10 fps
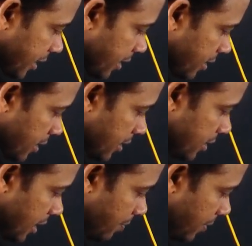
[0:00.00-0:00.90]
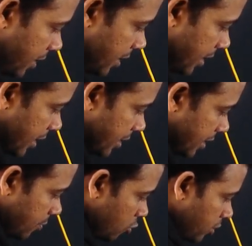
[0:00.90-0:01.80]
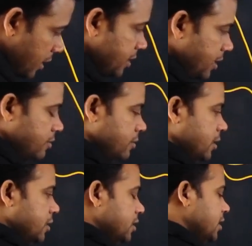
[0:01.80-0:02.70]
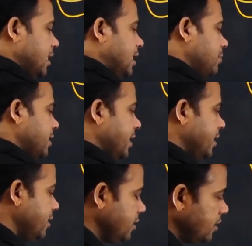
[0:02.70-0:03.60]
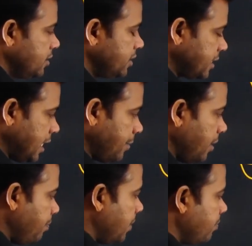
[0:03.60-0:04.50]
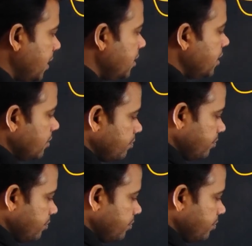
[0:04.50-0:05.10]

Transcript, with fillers: हैं यहाँ पे एक द्वीप छोटा सा जिसका नाम क्या है जिसका नाम है पंबन द्वीप